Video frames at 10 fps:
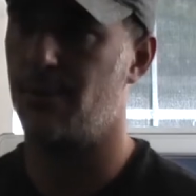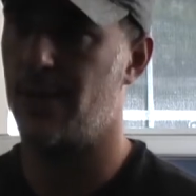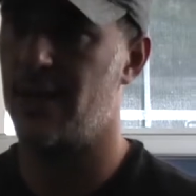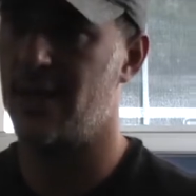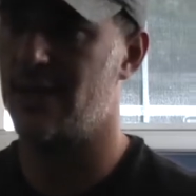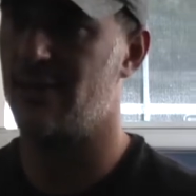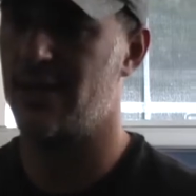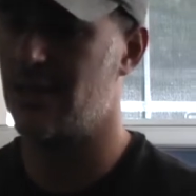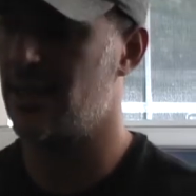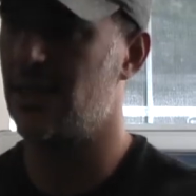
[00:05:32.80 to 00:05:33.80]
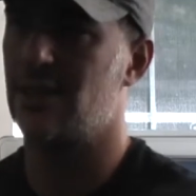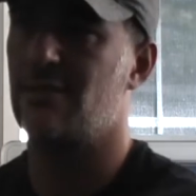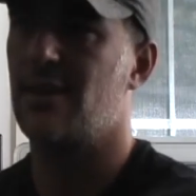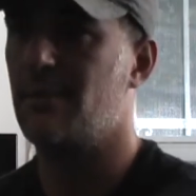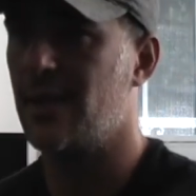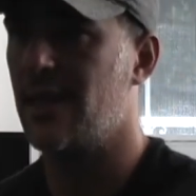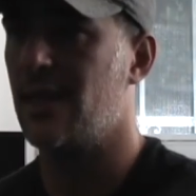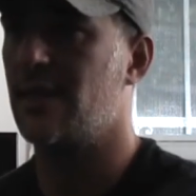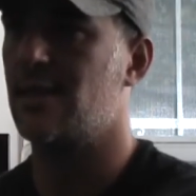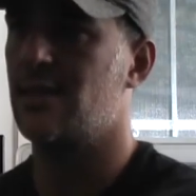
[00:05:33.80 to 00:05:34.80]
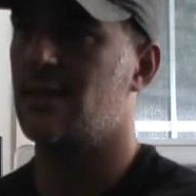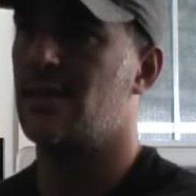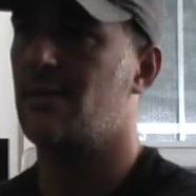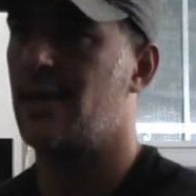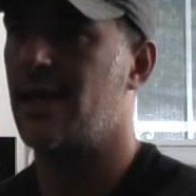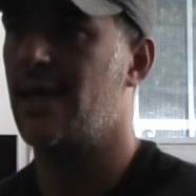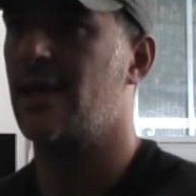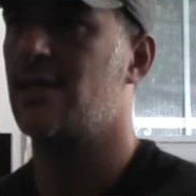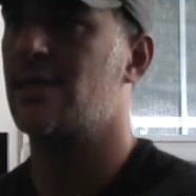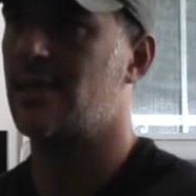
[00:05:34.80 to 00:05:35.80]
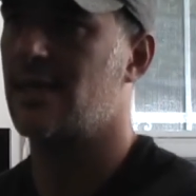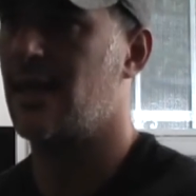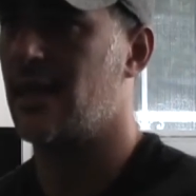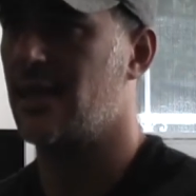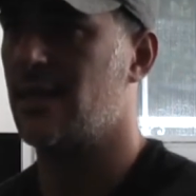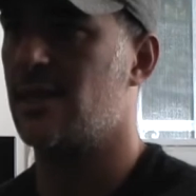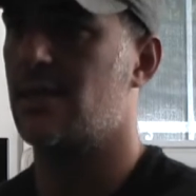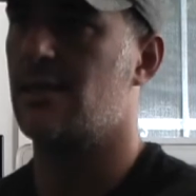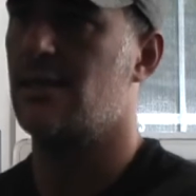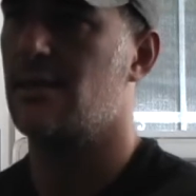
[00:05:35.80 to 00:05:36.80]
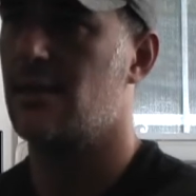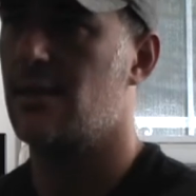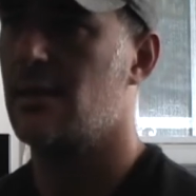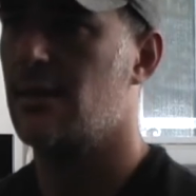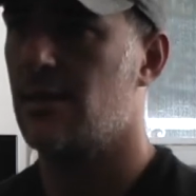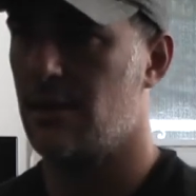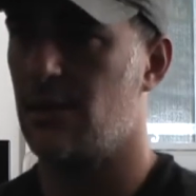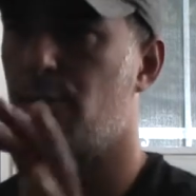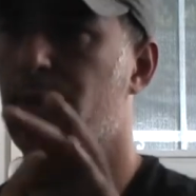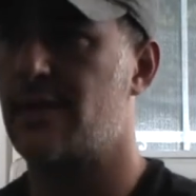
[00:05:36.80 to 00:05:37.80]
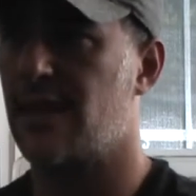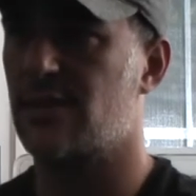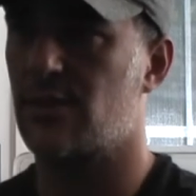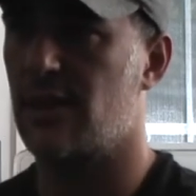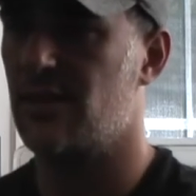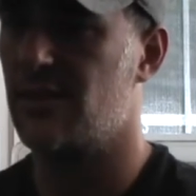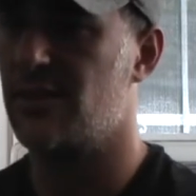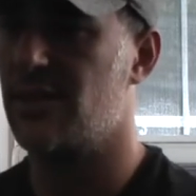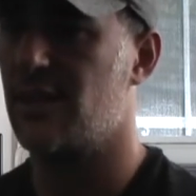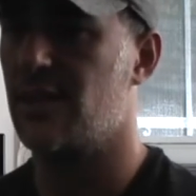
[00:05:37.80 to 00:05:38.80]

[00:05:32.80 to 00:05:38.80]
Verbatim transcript: palheta vai ter tinta vermelha, tinta amarela, tinta laranja. E eu vou pintar esse quadro assim.